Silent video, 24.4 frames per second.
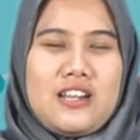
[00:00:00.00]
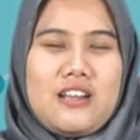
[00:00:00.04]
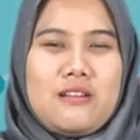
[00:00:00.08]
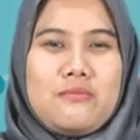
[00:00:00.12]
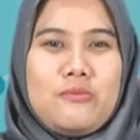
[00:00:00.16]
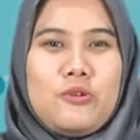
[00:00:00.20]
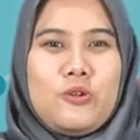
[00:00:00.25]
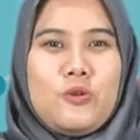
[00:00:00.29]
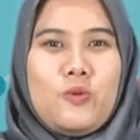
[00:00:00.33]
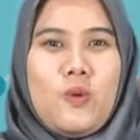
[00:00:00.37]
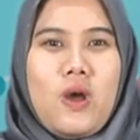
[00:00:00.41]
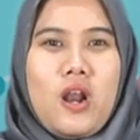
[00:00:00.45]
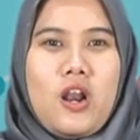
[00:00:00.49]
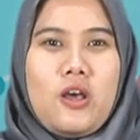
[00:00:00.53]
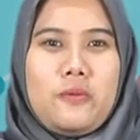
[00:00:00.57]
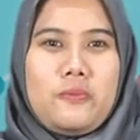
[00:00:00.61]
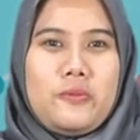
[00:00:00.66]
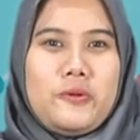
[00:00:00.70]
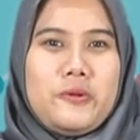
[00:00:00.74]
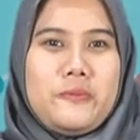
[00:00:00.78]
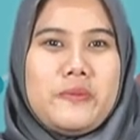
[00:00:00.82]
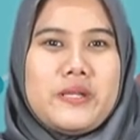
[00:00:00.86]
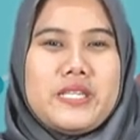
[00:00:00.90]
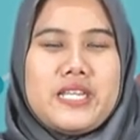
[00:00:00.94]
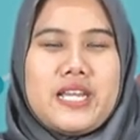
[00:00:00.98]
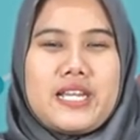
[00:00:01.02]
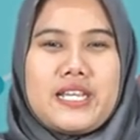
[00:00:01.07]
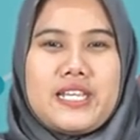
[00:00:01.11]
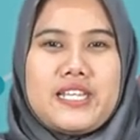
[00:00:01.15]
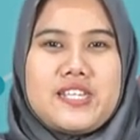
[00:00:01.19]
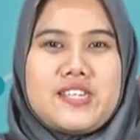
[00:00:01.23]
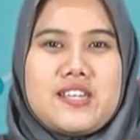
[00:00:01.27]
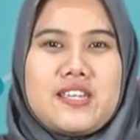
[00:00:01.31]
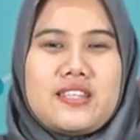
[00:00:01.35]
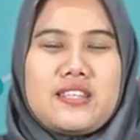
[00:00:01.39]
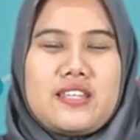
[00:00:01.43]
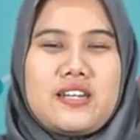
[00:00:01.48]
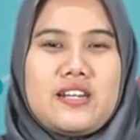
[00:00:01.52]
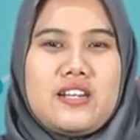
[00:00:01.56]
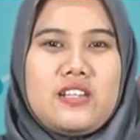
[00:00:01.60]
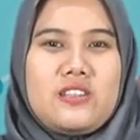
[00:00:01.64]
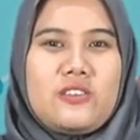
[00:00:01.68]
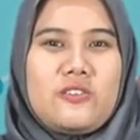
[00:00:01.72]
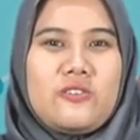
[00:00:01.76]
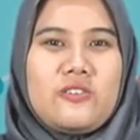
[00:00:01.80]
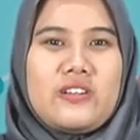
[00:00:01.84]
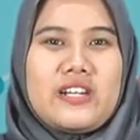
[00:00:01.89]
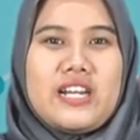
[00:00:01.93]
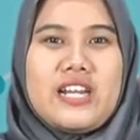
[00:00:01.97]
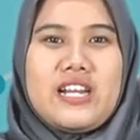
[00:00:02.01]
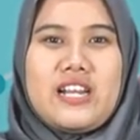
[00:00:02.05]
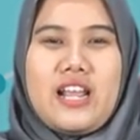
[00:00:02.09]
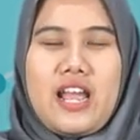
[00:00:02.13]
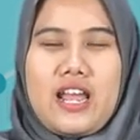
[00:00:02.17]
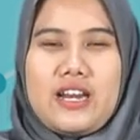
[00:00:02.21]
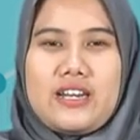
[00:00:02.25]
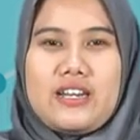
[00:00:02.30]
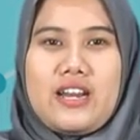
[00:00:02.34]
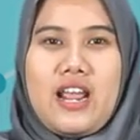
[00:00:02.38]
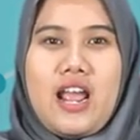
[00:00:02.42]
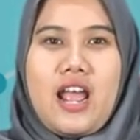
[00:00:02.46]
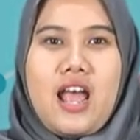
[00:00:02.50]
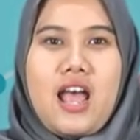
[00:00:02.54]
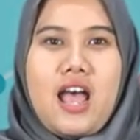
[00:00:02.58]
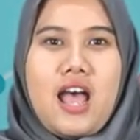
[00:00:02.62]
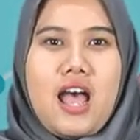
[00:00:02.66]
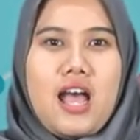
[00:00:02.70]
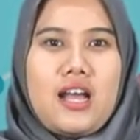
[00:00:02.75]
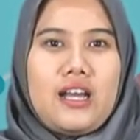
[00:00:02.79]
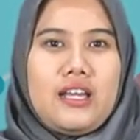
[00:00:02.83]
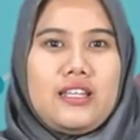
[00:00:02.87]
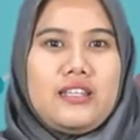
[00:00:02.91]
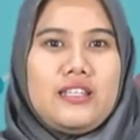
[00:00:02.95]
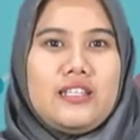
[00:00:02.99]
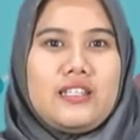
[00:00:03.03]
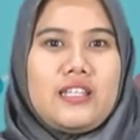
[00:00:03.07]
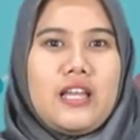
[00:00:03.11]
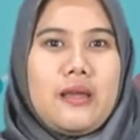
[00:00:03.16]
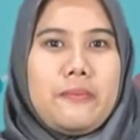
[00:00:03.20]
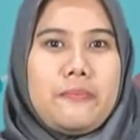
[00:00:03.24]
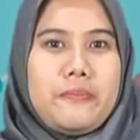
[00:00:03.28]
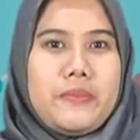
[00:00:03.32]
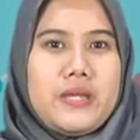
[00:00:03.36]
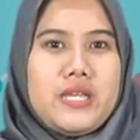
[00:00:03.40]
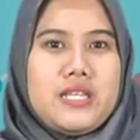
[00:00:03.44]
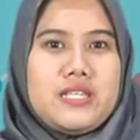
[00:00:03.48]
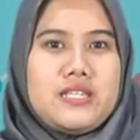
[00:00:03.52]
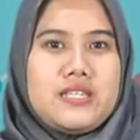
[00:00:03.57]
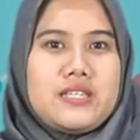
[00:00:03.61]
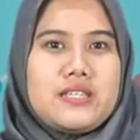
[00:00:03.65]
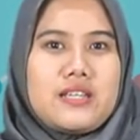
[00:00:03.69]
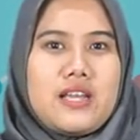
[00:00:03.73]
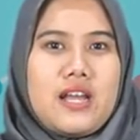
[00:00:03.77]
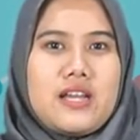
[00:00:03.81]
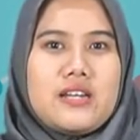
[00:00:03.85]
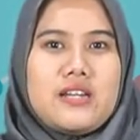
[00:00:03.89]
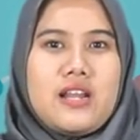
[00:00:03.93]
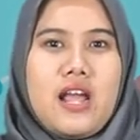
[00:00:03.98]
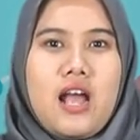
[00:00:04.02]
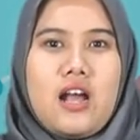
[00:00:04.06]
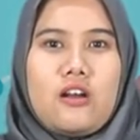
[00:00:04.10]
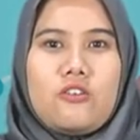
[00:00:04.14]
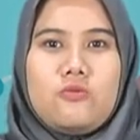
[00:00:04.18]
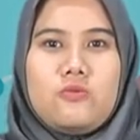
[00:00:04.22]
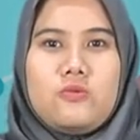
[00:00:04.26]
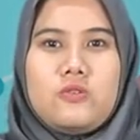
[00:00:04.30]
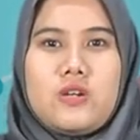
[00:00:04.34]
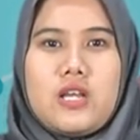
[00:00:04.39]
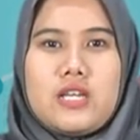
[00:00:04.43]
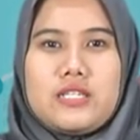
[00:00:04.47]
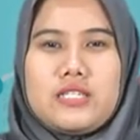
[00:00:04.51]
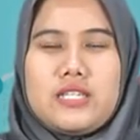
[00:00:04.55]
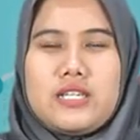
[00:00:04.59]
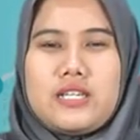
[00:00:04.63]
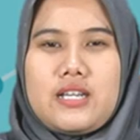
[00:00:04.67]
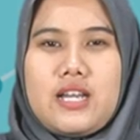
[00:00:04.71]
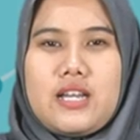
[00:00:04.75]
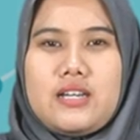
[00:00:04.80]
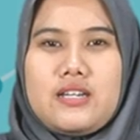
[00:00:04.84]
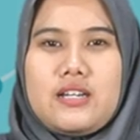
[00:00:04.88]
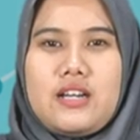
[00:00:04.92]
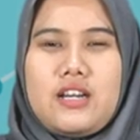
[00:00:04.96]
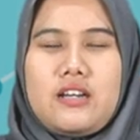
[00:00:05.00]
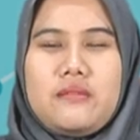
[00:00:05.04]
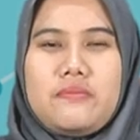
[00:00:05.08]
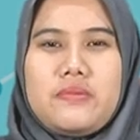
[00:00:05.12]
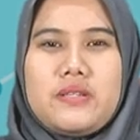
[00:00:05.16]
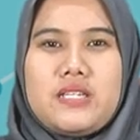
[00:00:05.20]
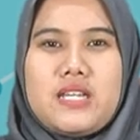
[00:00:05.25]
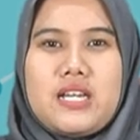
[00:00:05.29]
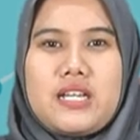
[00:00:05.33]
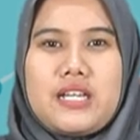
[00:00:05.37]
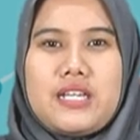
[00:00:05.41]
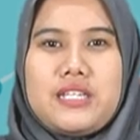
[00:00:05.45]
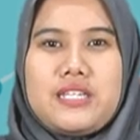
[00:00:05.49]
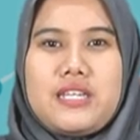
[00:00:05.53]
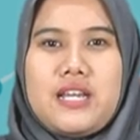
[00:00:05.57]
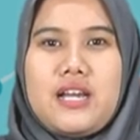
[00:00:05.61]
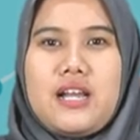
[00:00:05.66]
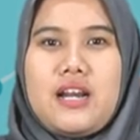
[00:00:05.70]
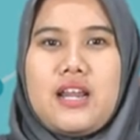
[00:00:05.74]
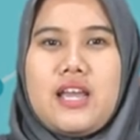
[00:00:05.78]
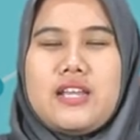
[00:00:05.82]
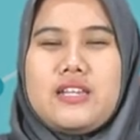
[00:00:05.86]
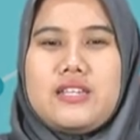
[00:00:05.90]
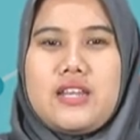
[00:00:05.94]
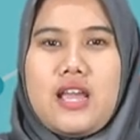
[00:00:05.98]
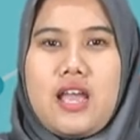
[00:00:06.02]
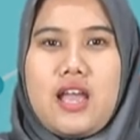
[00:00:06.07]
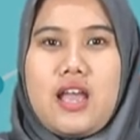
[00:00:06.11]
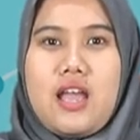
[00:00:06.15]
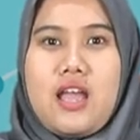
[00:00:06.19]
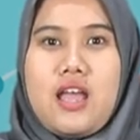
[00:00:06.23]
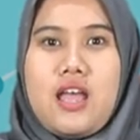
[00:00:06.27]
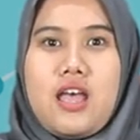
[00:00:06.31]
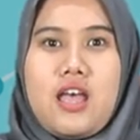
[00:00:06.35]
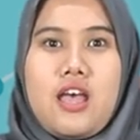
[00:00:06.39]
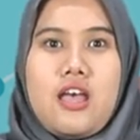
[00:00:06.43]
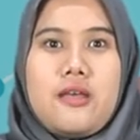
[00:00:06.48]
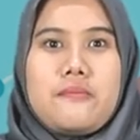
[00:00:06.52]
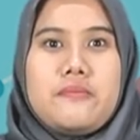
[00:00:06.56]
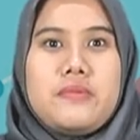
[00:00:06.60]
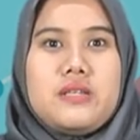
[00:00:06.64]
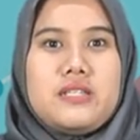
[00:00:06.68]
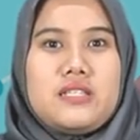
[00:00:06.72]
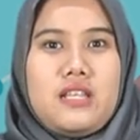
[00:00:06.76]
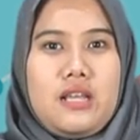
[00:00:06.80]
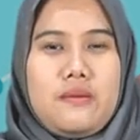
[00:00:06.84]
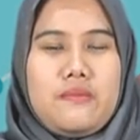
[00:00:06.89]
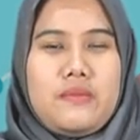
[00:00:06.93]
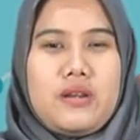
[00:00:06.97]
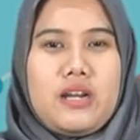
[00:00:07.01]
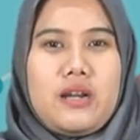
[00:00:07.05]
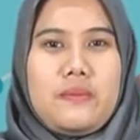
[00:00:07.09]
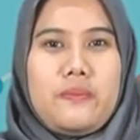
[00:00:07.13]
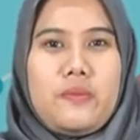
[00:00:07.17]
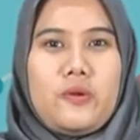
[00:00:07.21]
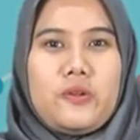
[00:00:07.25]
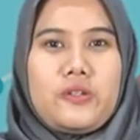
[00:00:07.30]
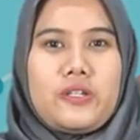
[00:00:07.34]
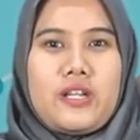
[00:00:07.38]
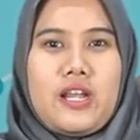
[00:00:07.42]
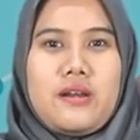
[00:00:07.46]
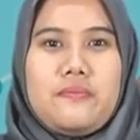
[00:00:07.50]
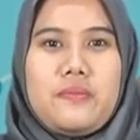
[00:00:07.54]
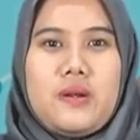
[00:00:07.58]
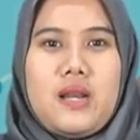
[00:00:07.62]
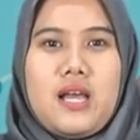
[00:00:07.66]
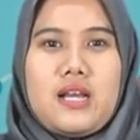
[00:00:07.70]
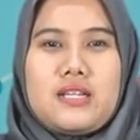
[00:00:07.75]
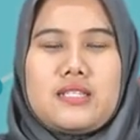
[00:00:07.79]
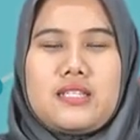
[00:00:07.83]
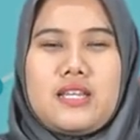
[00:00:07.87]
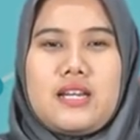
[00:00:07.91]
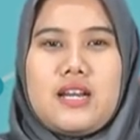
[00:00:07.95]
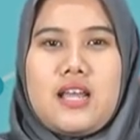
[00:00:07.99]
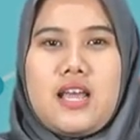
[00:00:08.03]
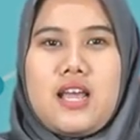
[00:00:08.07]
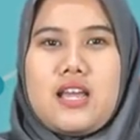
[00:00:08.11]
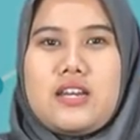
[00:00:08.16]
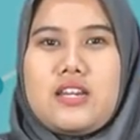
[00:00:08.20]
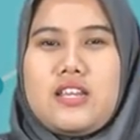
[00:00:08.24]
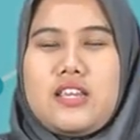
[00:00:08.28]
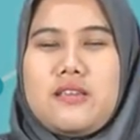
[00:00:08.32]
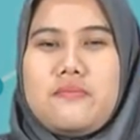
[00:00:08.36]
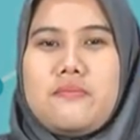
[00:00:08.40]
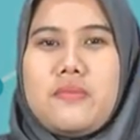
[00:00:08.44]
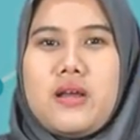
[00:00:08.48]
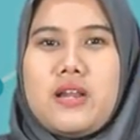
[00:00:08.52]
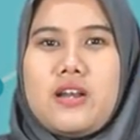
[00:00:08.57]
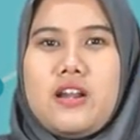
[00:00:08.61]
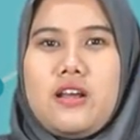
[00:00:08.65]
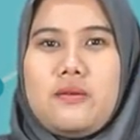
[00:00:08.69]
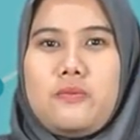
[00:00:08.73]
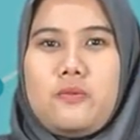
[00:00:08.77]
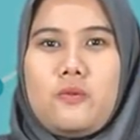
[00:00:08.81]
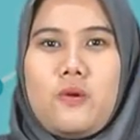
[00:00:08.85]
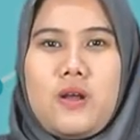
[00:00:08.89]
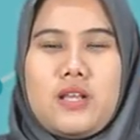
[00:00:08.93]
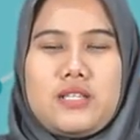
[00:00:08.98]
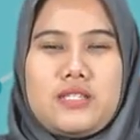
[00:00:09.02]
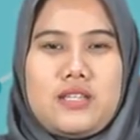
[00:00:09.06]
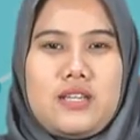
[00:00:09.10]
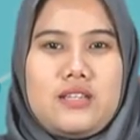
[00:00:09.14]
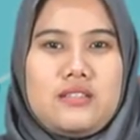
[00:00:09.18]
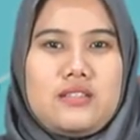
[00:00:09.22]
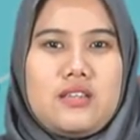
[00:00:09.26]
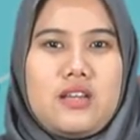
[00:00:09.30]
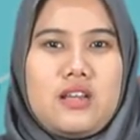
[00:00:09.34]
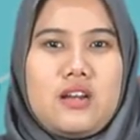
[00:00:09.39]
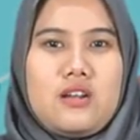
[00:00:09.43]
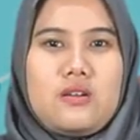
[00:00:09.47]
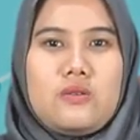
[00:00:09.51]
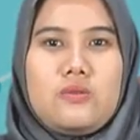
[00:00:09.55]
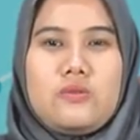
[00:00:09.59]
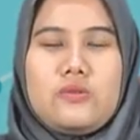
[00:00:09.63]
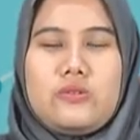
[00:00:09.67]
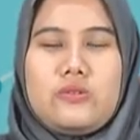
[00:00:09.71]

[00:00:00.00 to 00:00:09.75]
Namun walaupun penyakitnya terhitung ringan, akan tetapi jika diakumulasikan dengan penyakit yang lainnya, bisa merepotkan pelaksanaan ibadah puasa secara